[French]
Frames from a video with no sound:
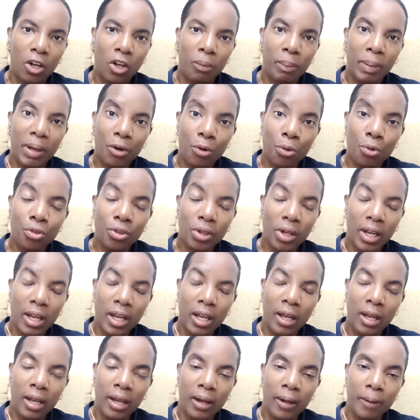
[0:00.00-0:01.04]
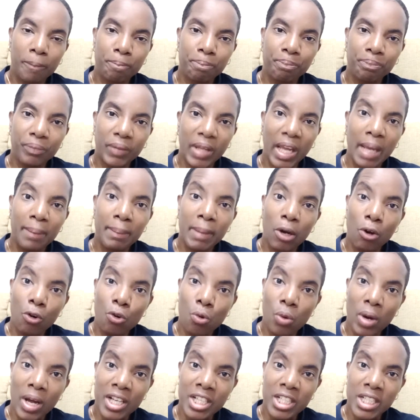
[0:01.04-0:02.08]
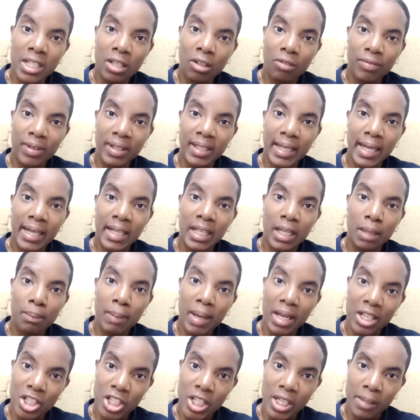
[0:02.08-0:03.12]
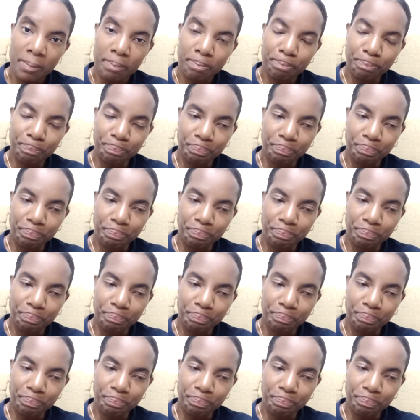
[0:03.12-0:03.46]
par contre elle, m'a encouragée en fait à aller marcher.